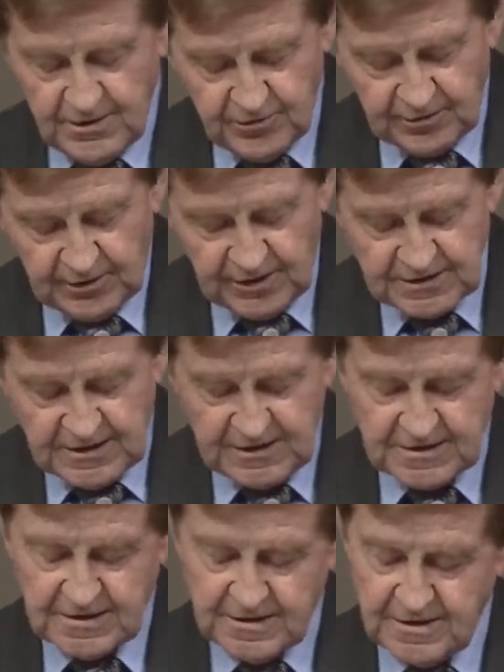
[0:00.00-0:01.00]
Und das
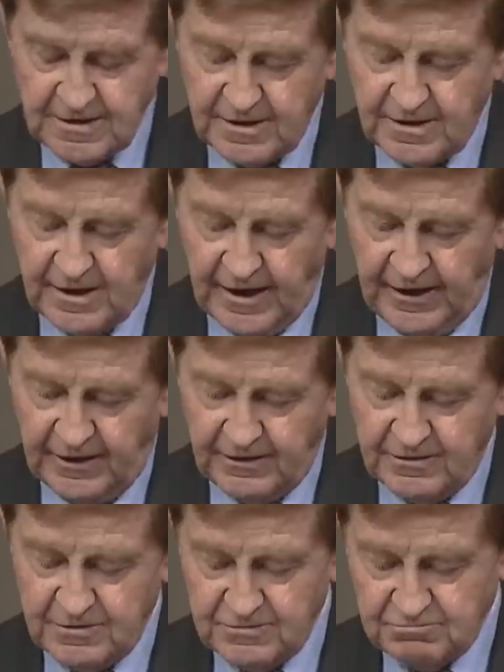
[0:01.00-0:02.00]
ist ein
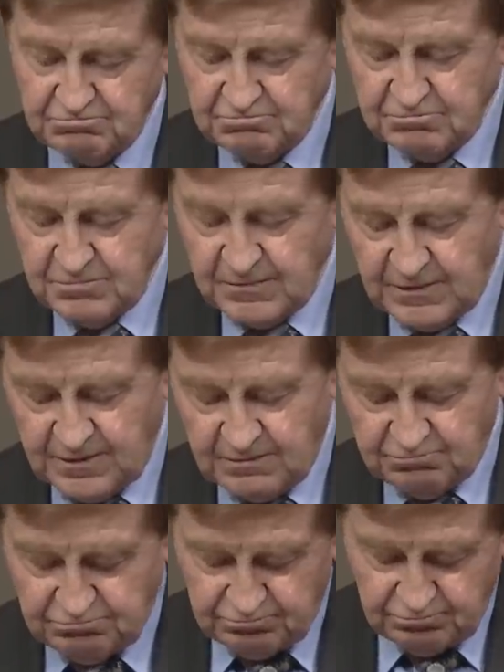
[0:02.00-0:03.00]

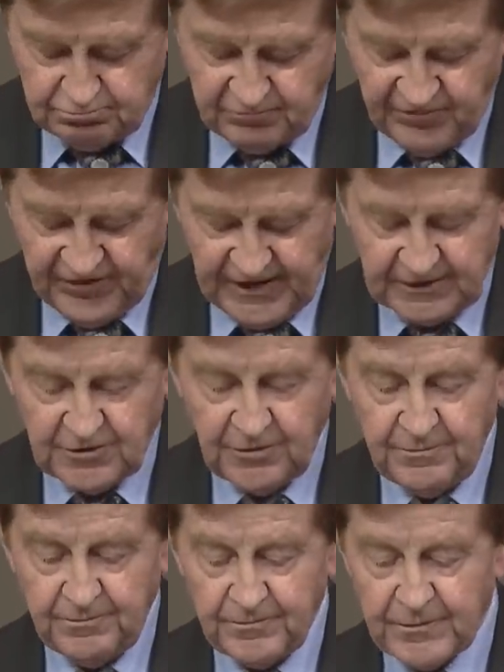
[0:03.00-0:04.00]

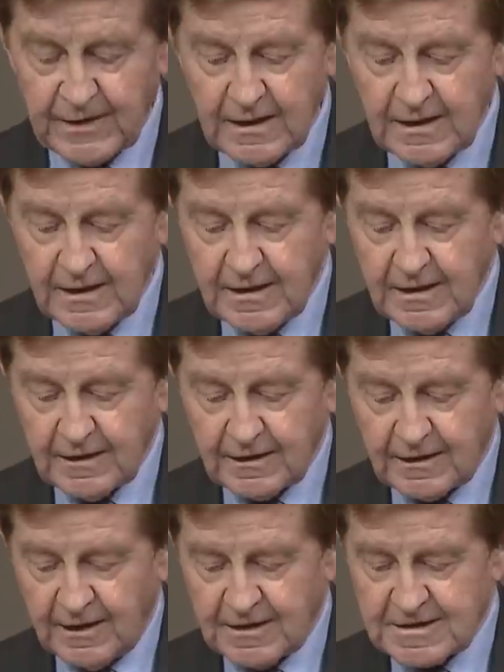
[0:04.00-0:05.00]
Faktum,
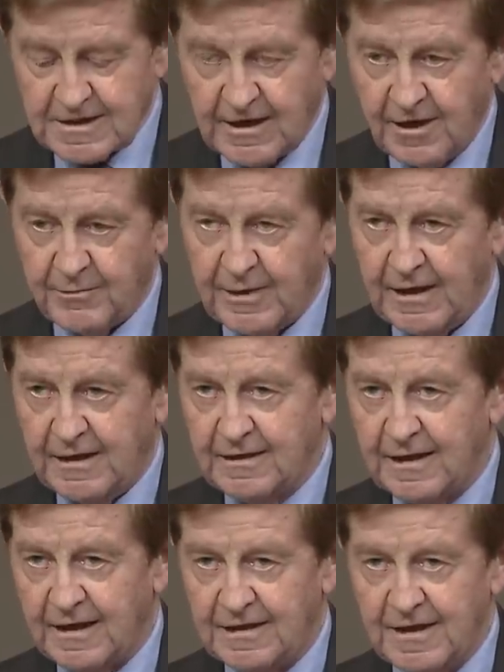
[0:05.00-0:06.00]
das, glaube ich,
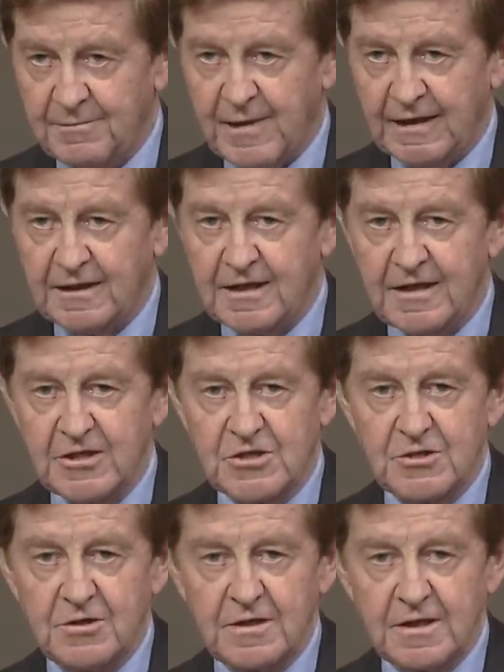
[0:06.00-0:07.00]
der Thematik
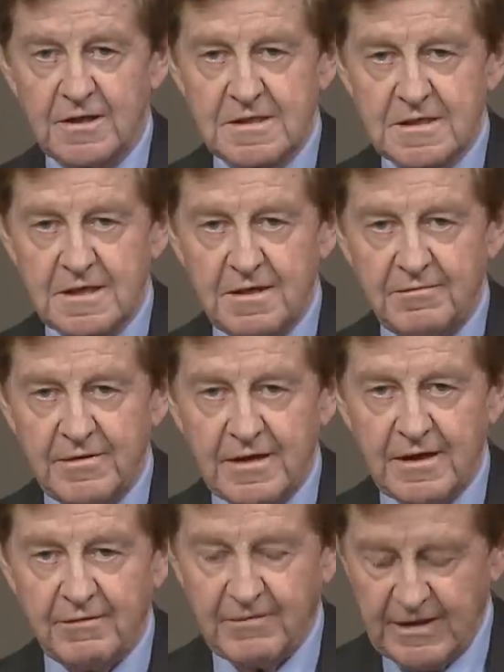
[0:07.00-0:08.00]
geschuldet ist, die wir
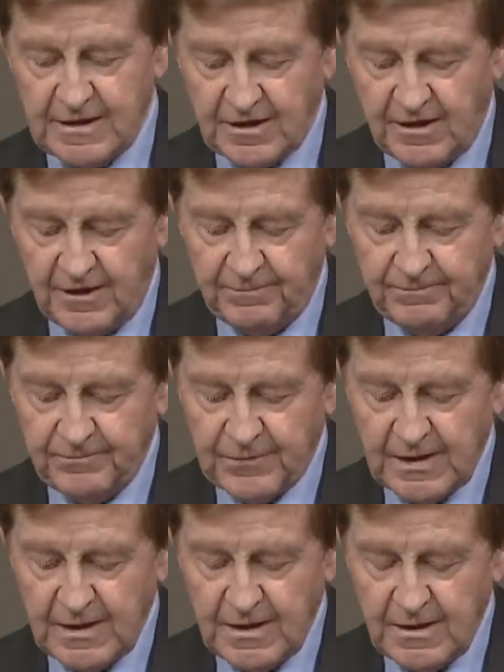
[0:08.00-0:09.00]
gewählt haben
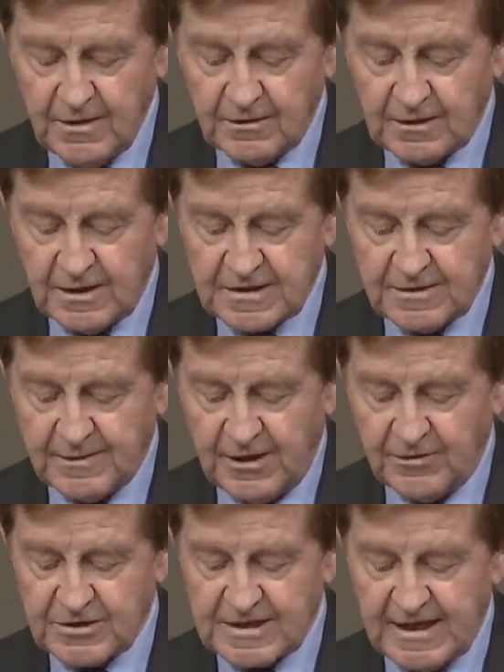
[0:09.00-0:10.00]
und das aber
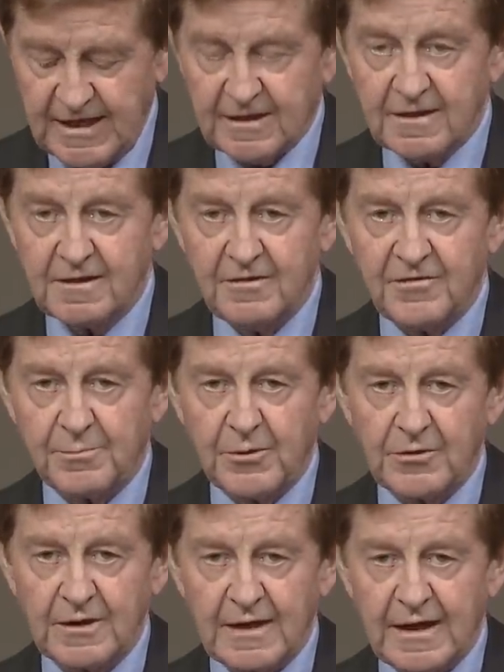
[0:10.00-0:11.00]
auch zeigt die
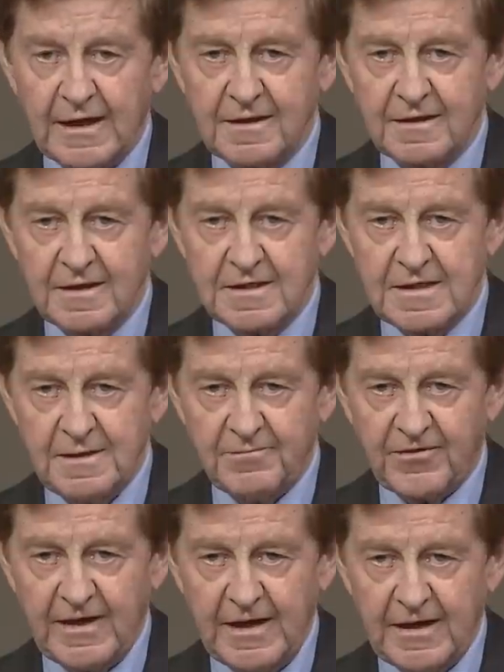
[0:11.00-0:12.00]
Verbundenheit, die Sie
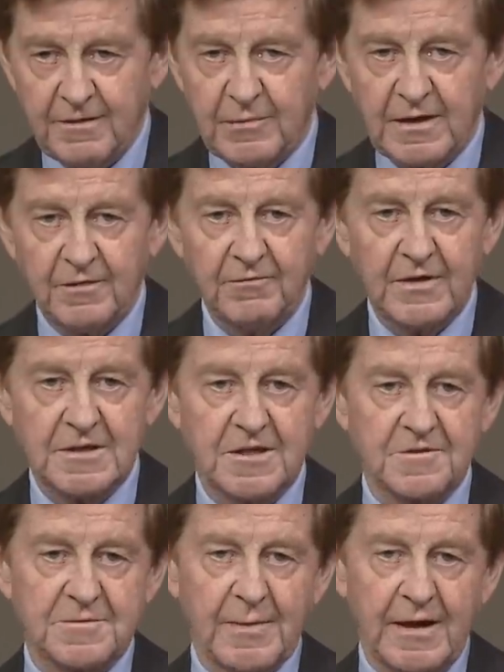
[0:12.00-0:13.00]
pflegen mit dem
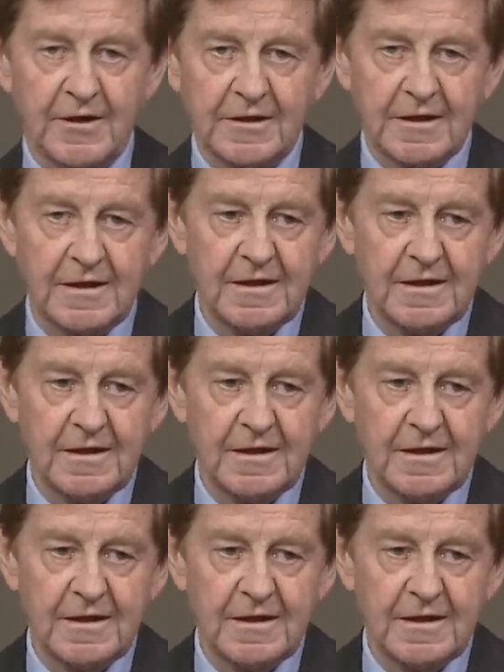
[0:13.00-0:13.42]
Wirtschaftsbeirat